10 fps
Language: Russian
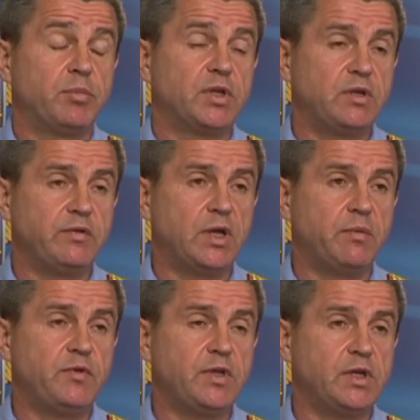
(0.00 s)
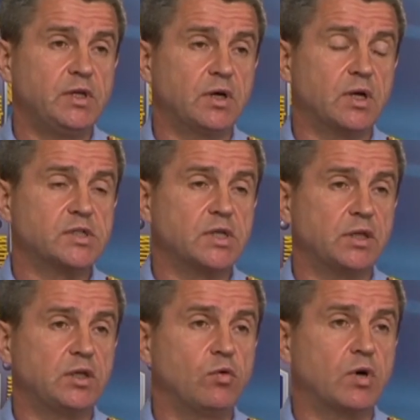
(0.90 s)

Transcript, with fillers: предъявили обвинение гражданке